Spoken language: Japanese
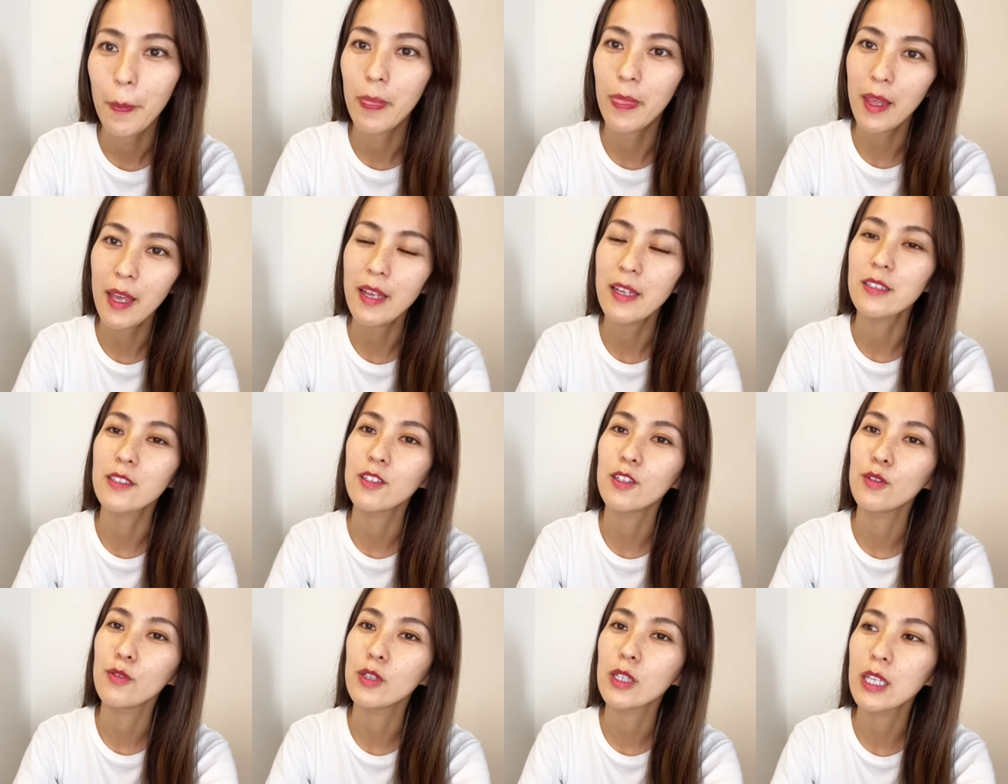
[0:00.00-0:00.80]
で、そ
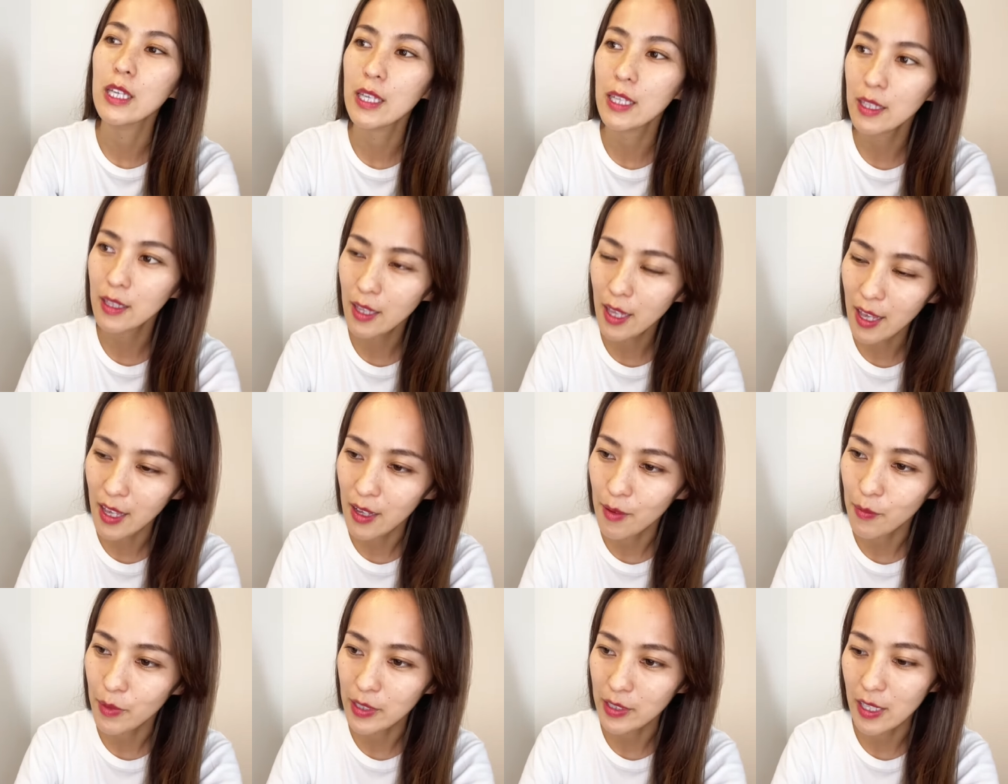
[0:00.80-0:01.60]
れを聞い
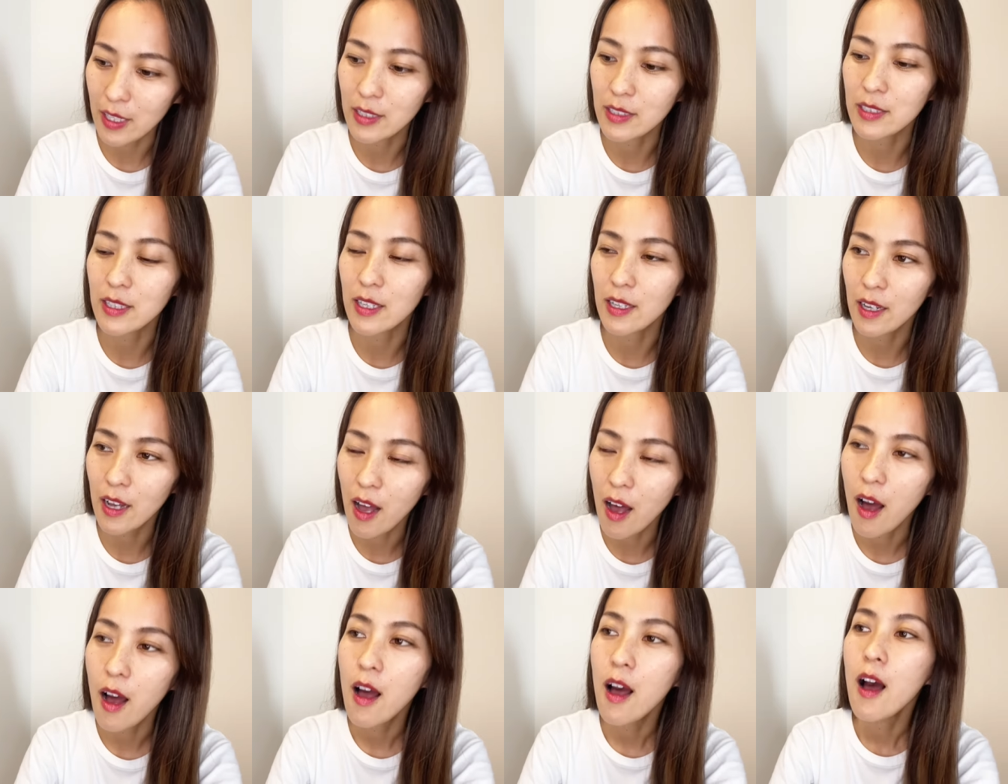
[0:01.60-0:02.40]
て、まあ男性
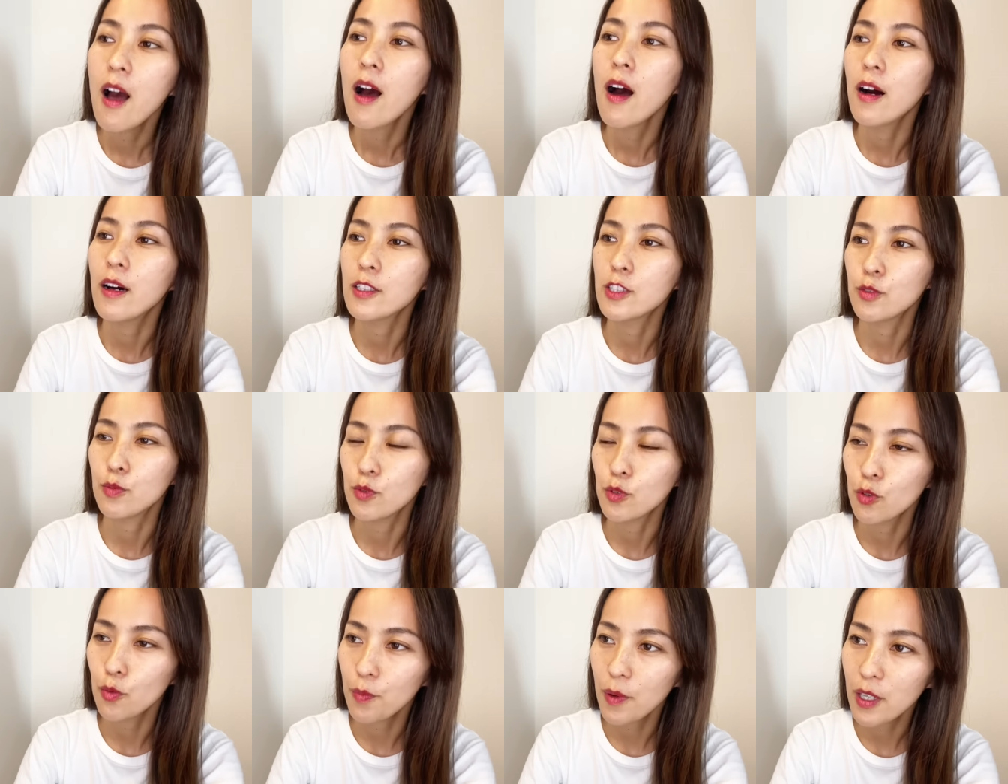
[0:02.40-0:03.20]
が、あ自
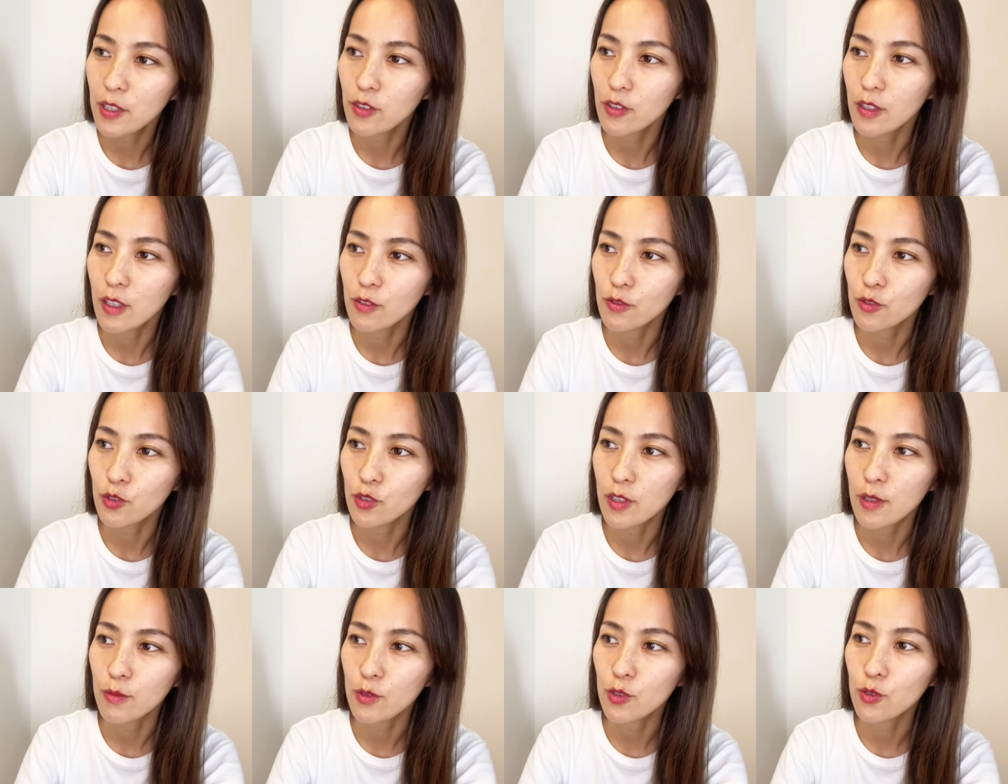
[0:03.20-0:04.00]
分のパートナーの女
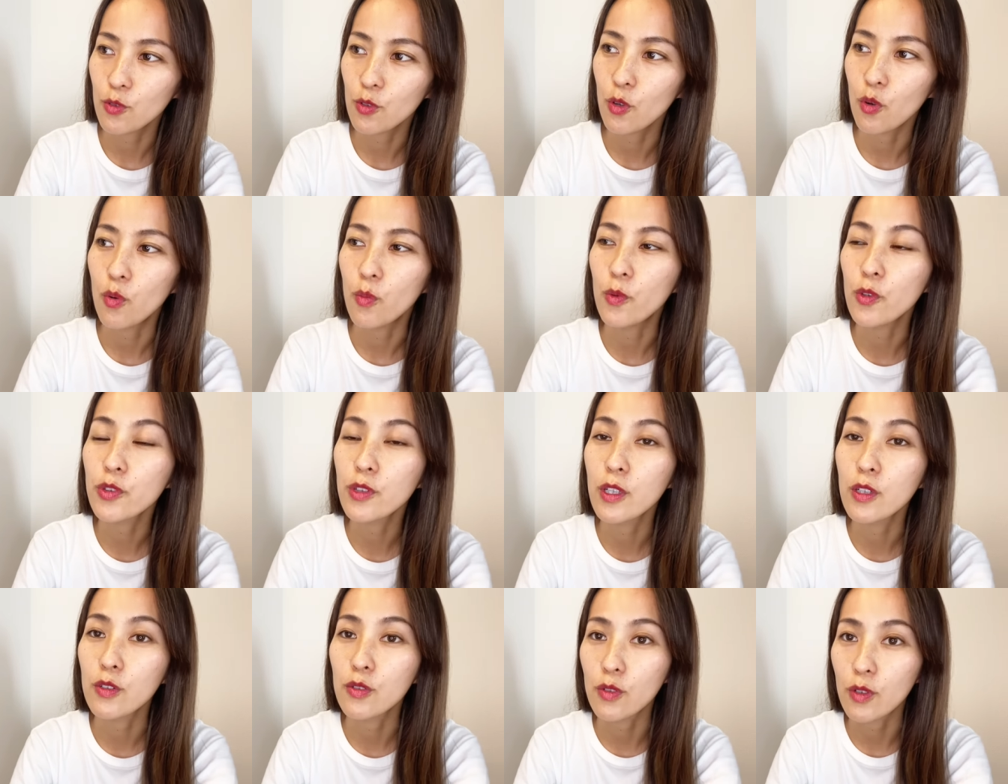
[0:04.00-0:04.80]
性もそういうふうに思っ
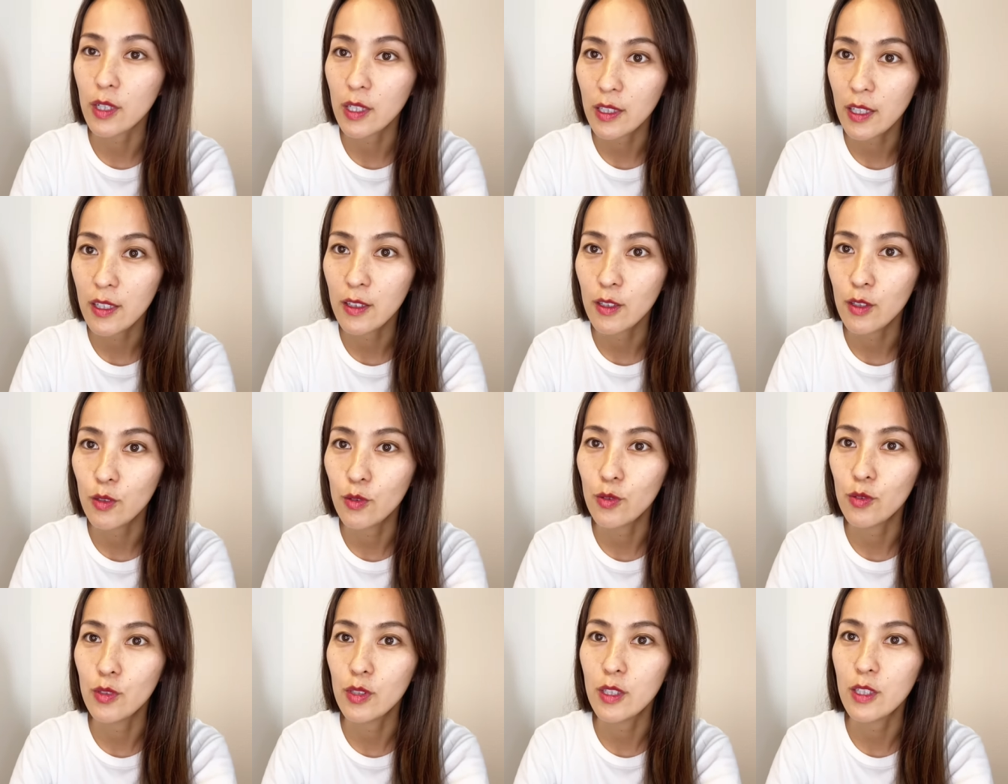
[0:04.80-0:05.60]
てるのかなってい
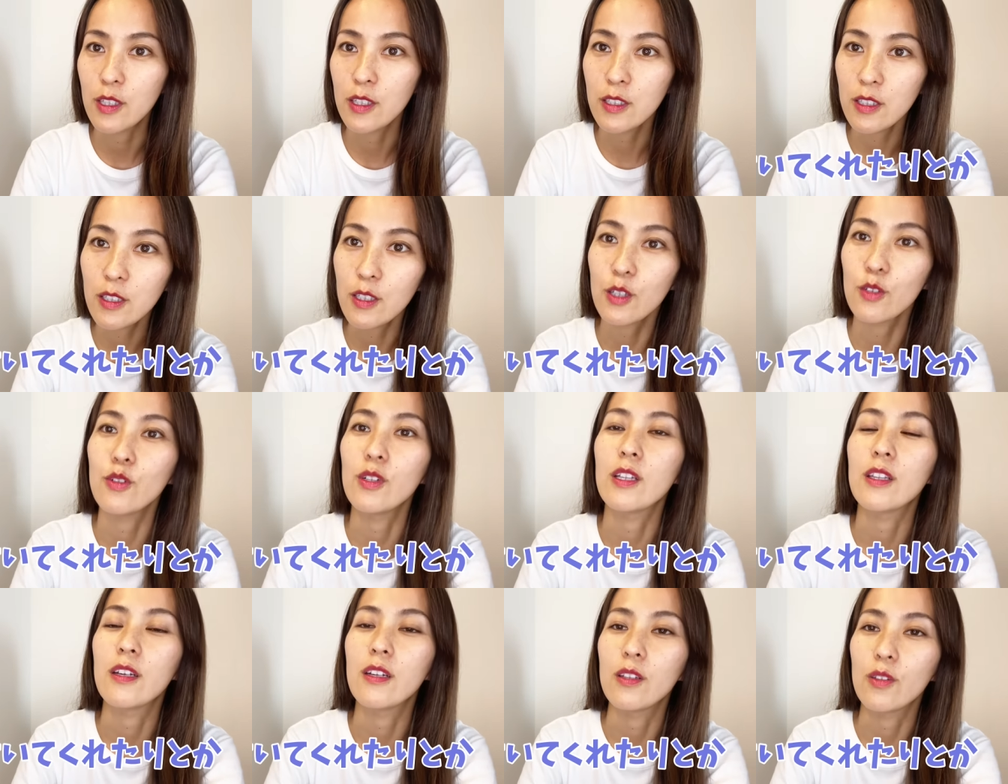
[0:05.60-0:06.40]
うふうに気づいてく
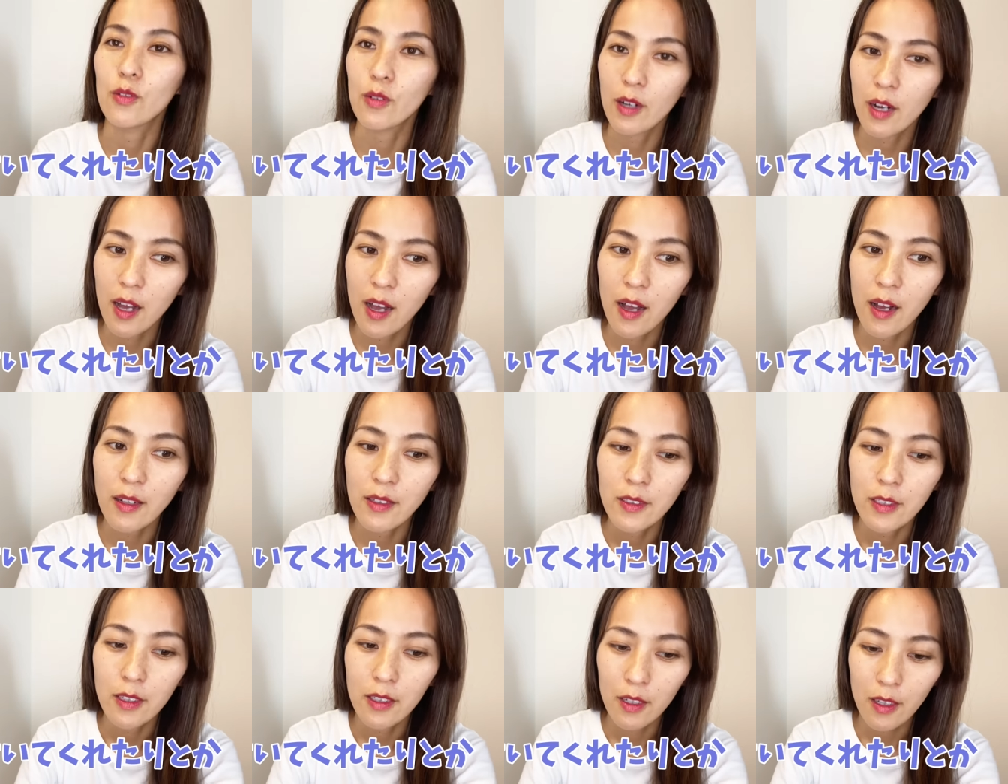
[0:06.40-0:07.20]
れたりとか、
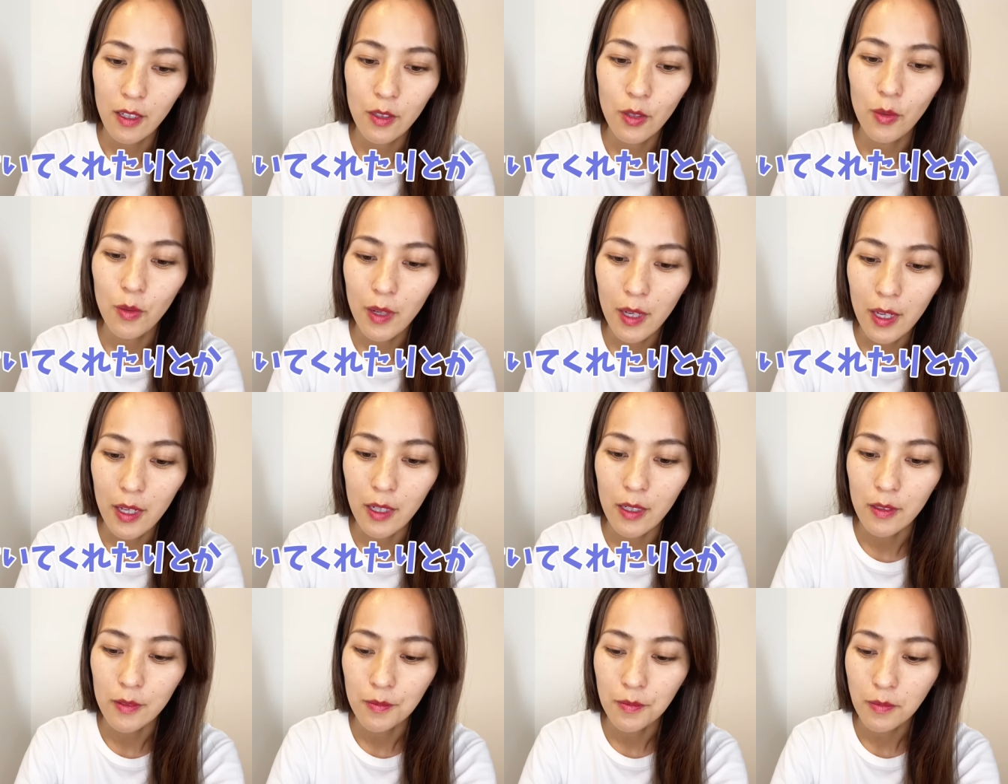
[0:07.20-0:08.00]
あと
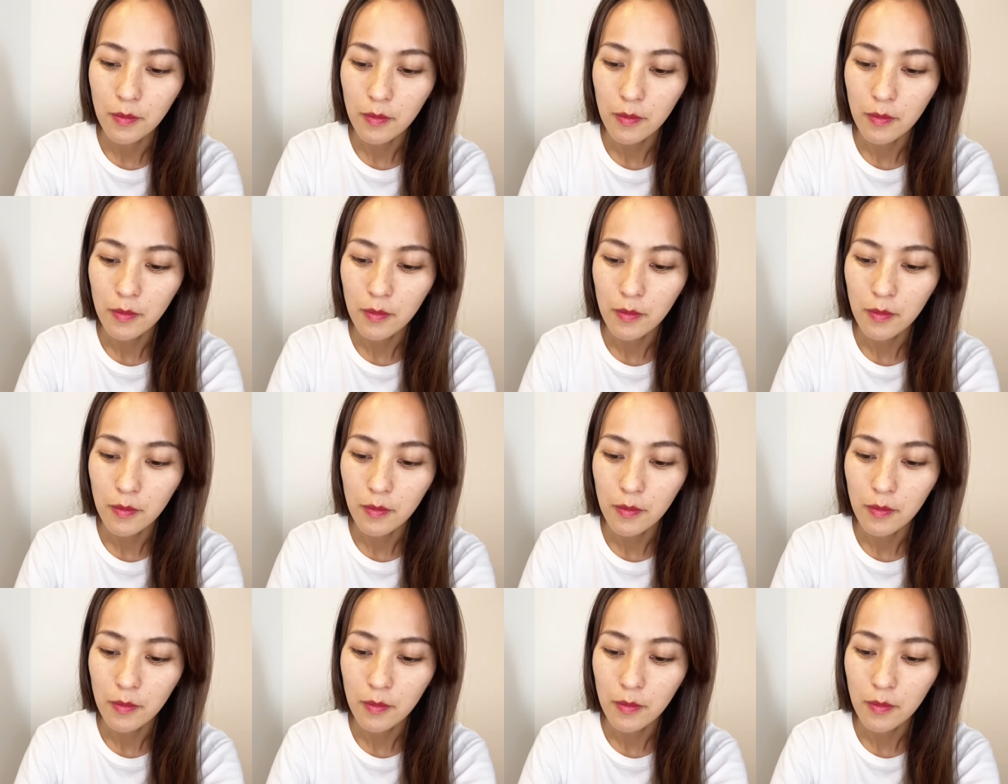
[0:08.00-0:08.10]
は、